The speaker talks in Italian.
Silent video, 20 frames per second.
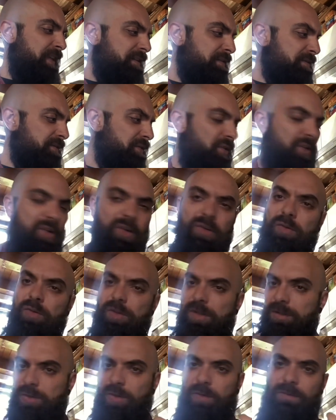non ho
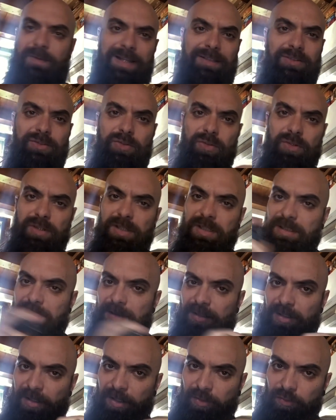ancora trovato la,
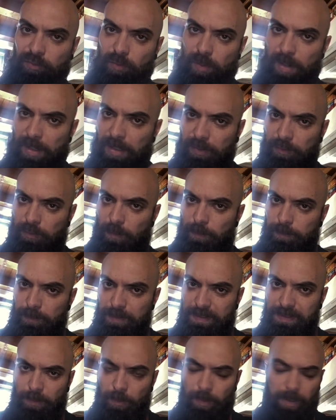la, sua, la sua,
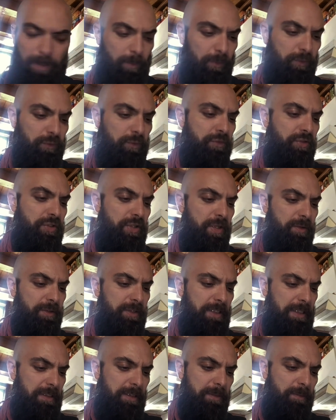funzione a questo giro
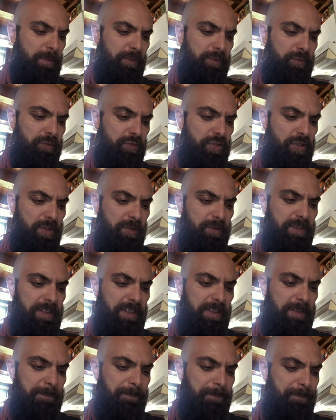di, di questo giro
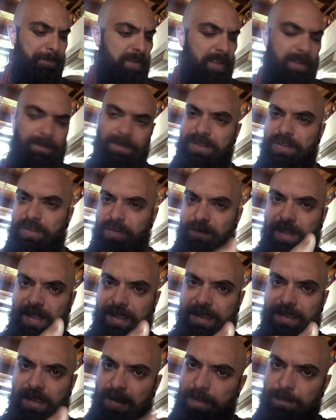di... Infatti si vede
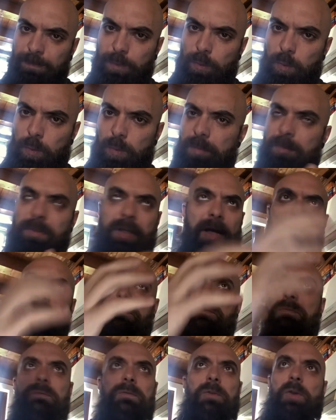anche dalle view, che è
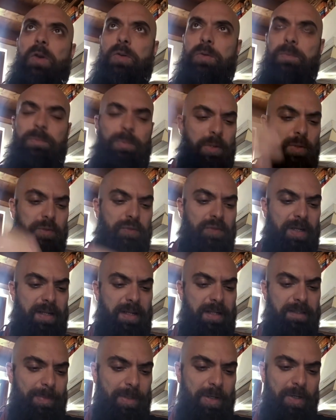vlog un po' così a
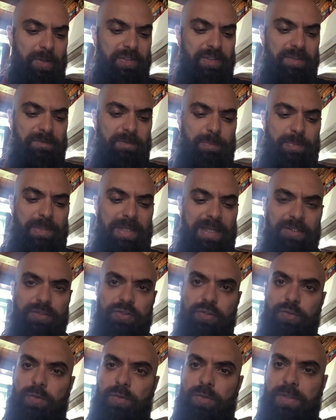cazzo. Però se vi
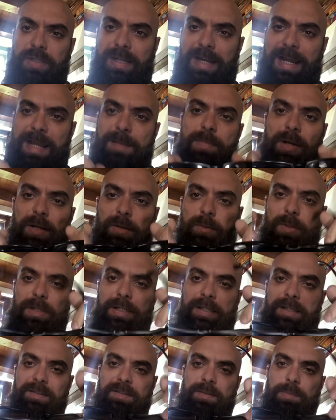piacciono i Ray-Ban,
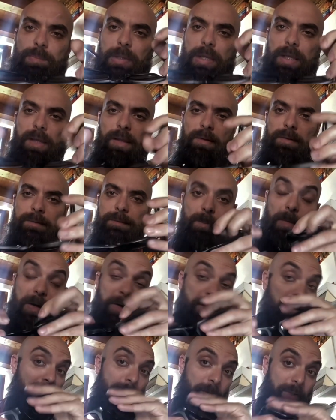quelli che si piegano, ma
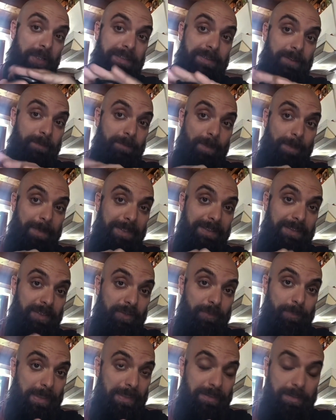non volete ovviamente
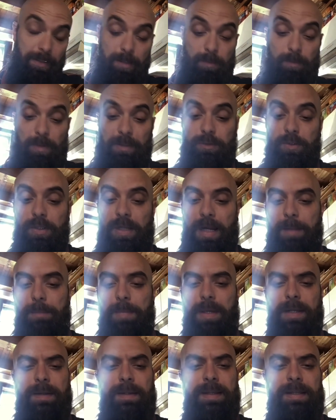spendere quanto i
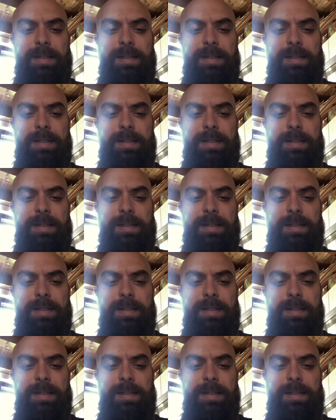Ray-Ban,